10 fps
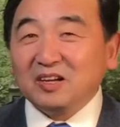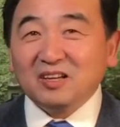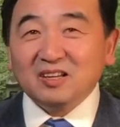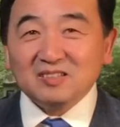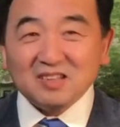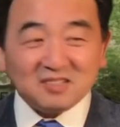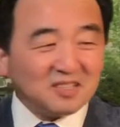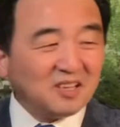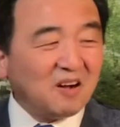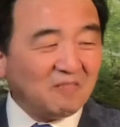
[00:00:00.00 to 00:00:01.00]
三十
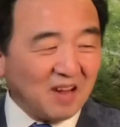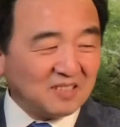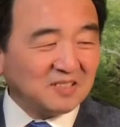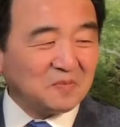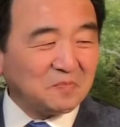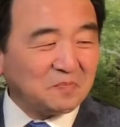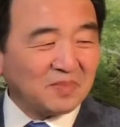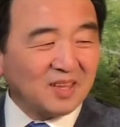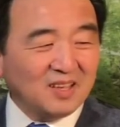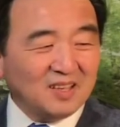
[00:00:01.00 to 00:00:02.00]
一号晚上，
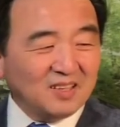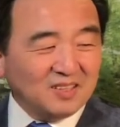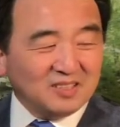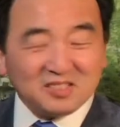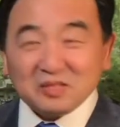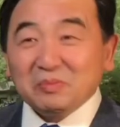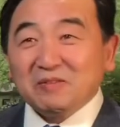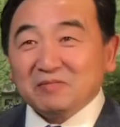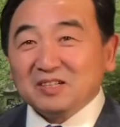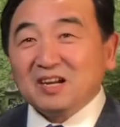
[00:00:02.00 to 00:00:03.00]
呃，十
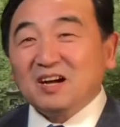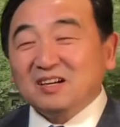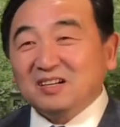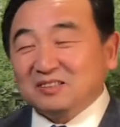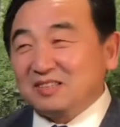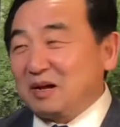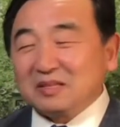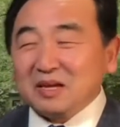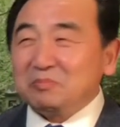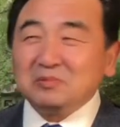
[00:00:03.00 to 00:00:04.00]
篇文章，呃，大
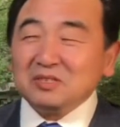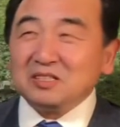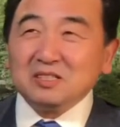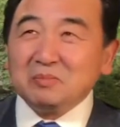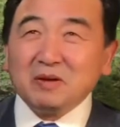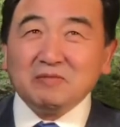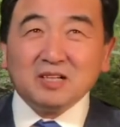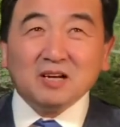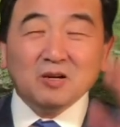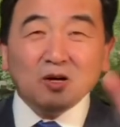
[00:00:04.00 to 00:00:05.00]
才不是十篇文
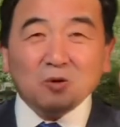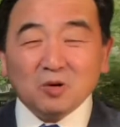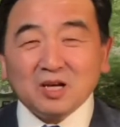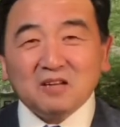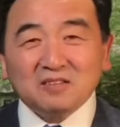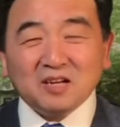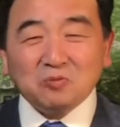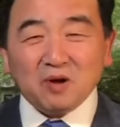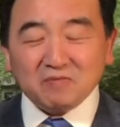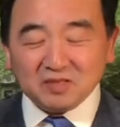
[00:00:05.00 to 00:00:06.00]
章，我看了他
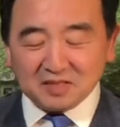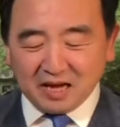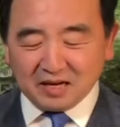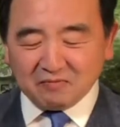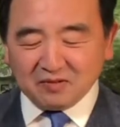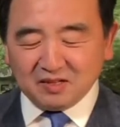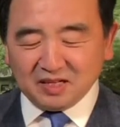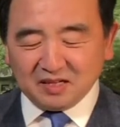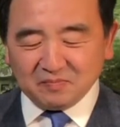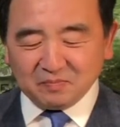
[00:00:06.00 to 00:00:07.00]
原文大概分
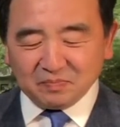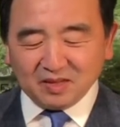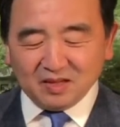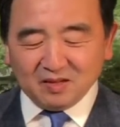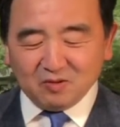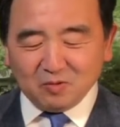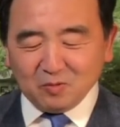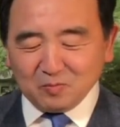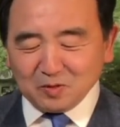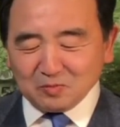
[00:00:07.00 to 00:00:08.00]
类，我
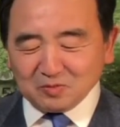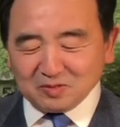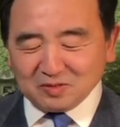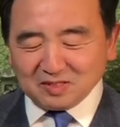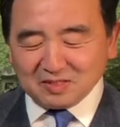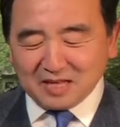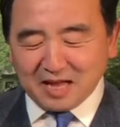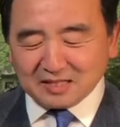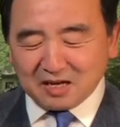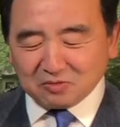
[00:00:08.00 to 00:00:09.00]
我们就跟大
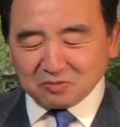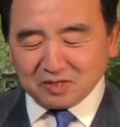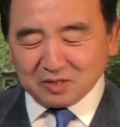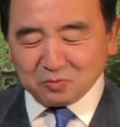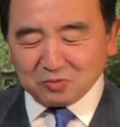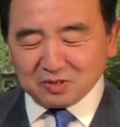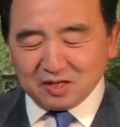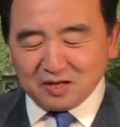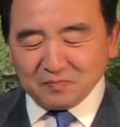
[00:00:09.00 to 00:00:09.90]
家讲述这故事了。